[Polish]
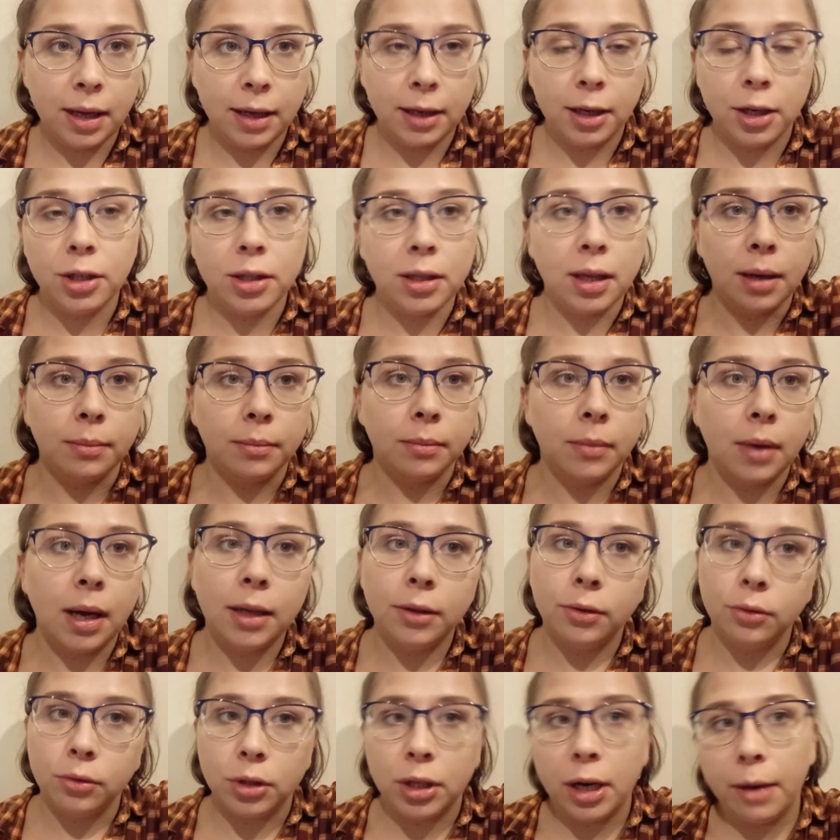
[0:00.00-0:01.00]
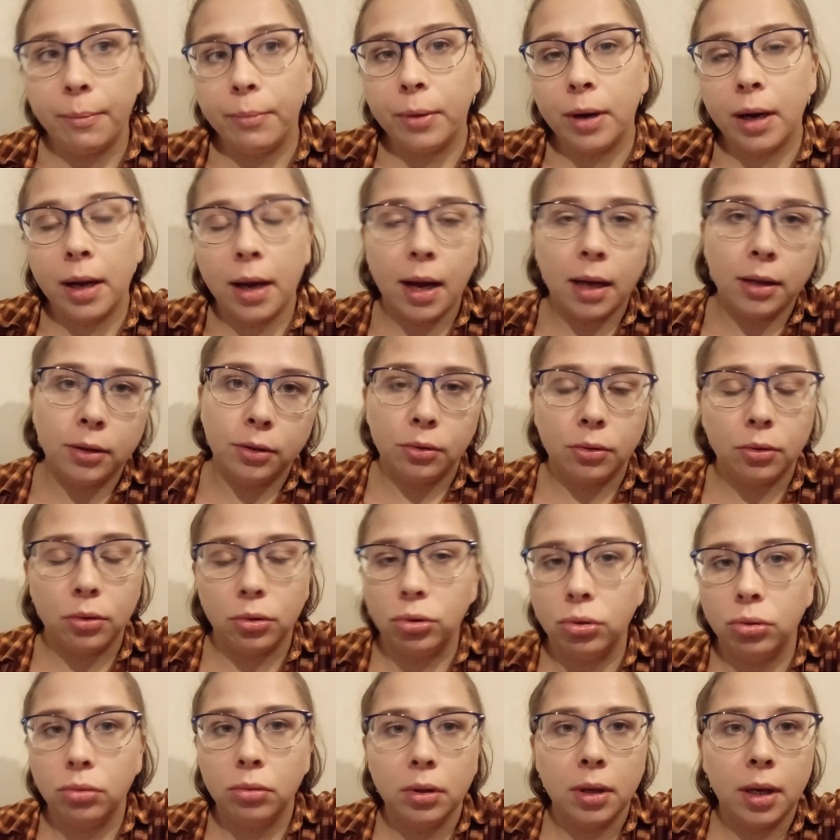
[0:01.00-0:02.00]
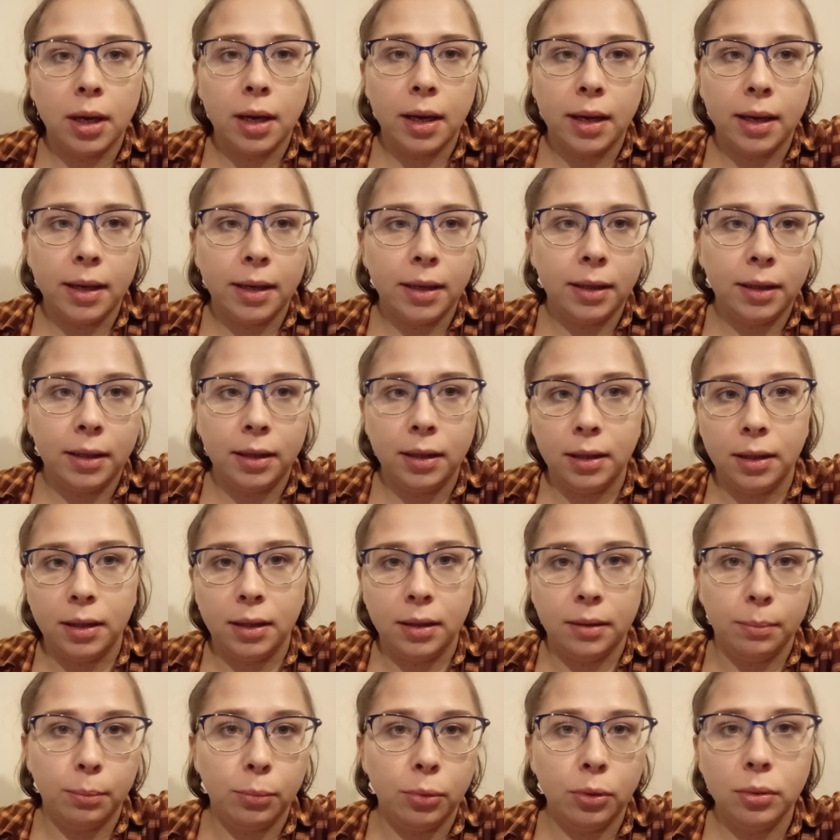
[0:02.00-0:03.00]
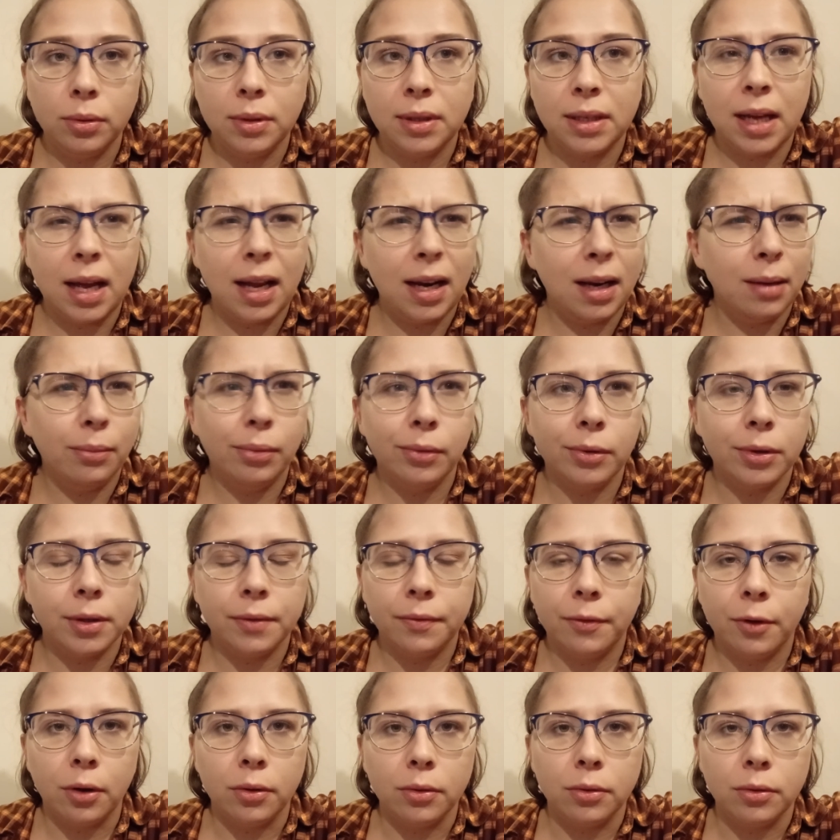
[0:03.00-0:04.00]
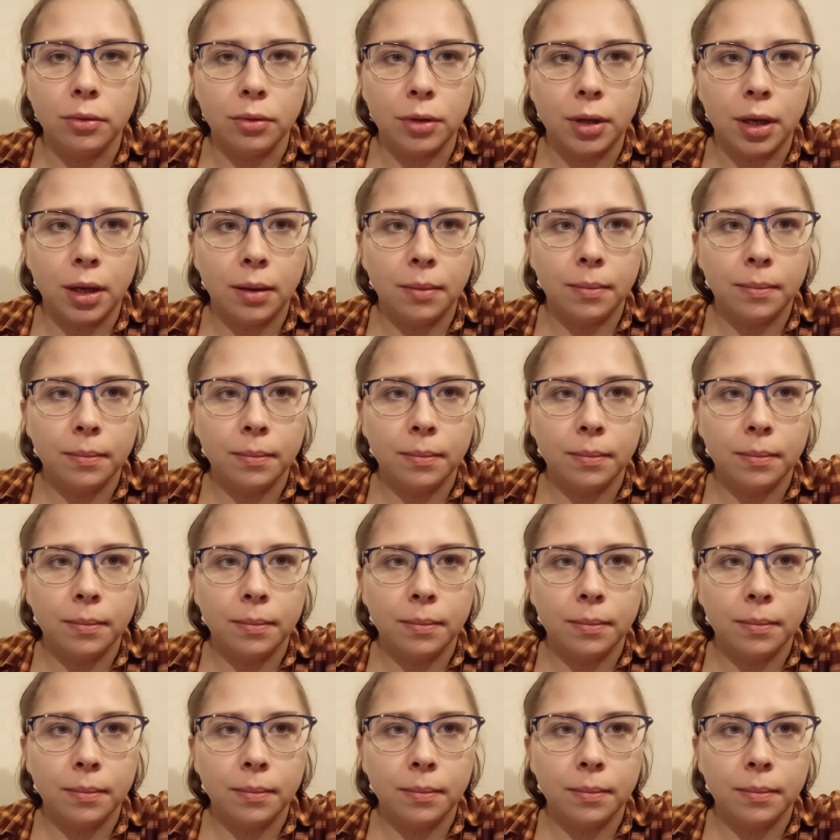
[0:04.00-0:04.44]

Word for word: jakieś tam, a to czapkę, a to koszulkę i bluzę, ale bluzy w końcu nie...